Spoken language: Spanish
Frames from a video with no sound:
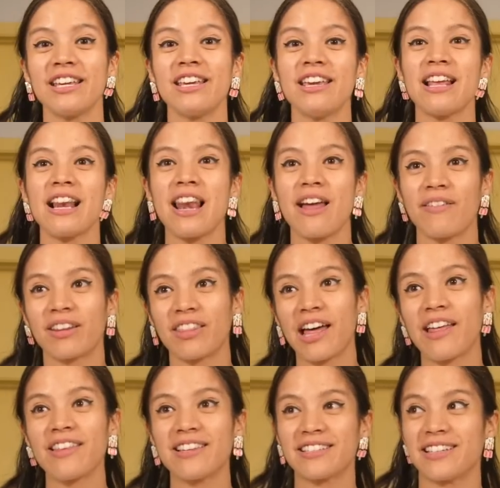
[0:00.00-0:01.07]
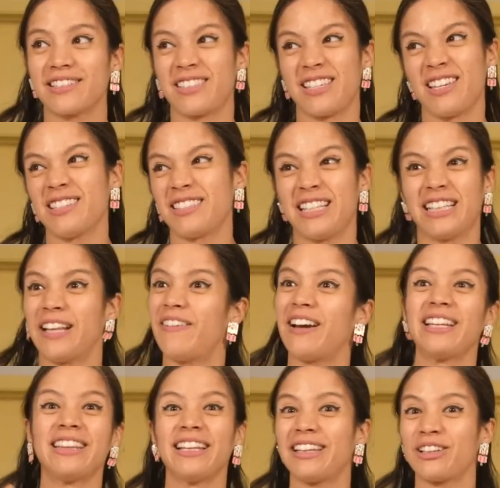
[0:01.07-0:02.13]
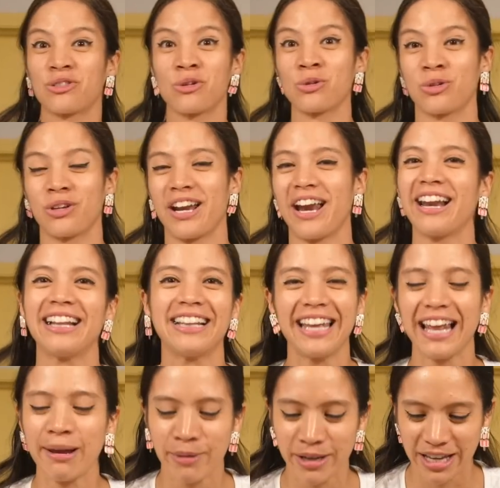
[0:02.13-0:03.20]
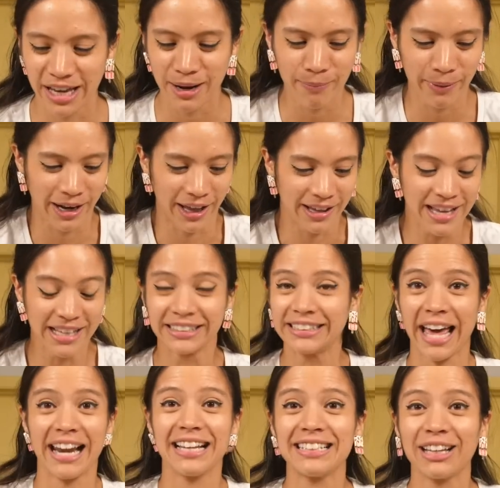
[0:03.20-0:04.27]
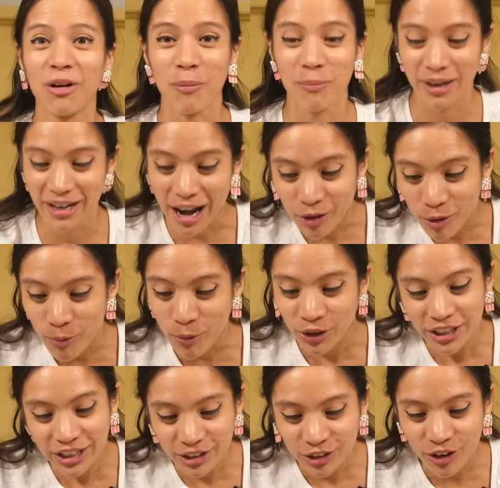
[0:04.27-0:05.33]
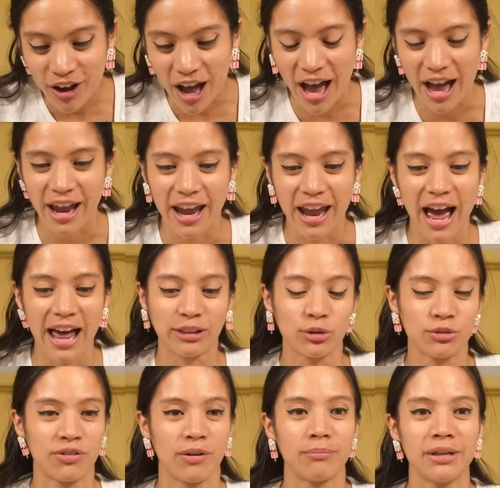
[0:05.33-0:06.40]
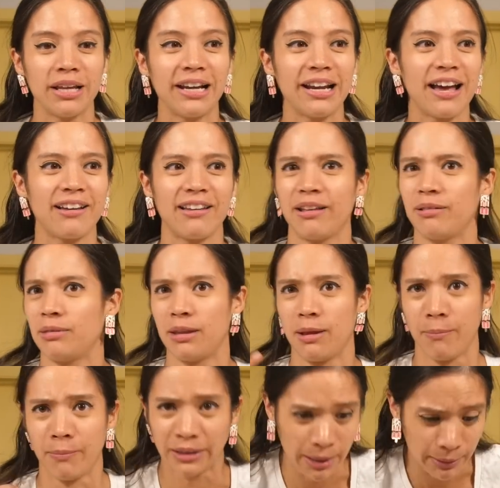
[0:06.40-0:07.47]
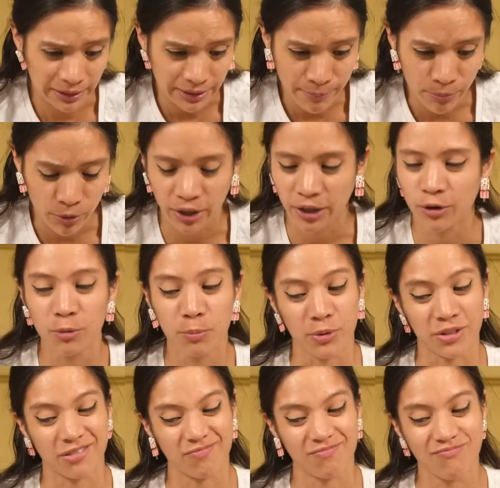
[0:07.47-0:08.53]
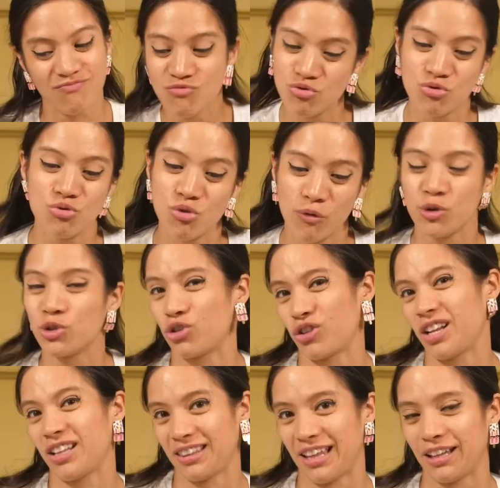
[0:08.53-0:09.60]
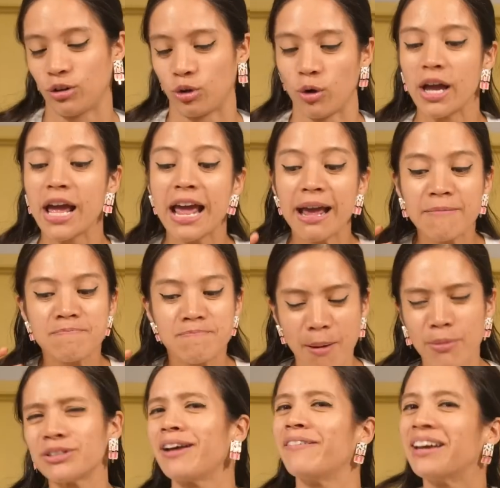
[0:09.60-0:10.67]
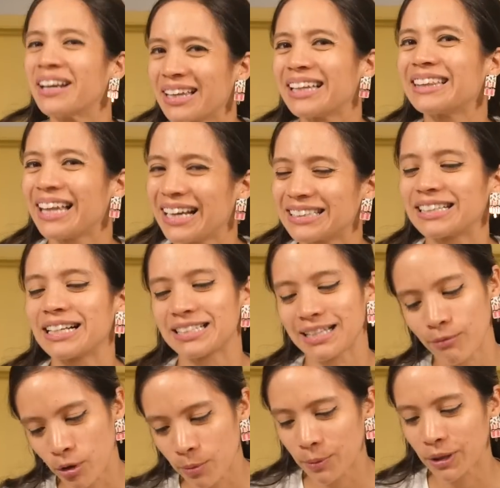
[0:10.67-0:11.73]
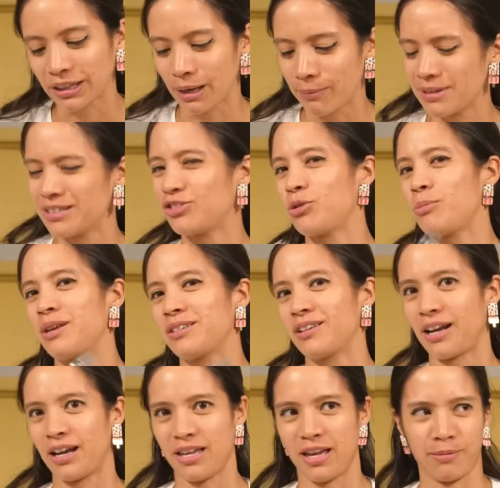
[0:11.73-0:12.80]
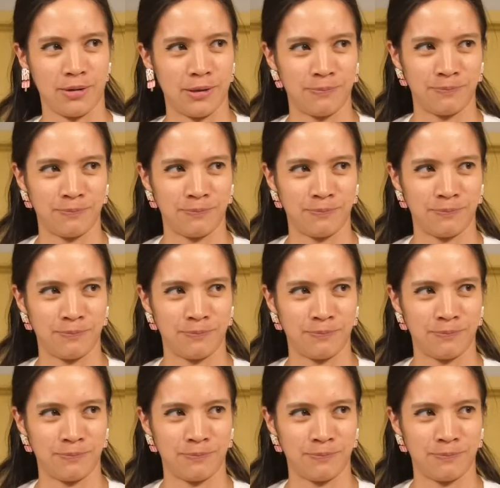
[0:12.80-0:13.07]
Y la verdad es que sí, si te van a intentar solucionar el día de la mañana para darles de comer algo bonito a, tu familia en, tiempo récord, pues no funcionan tanto. Vamos a ver qué tal es el sabor, porque tal vez eso me hace callar.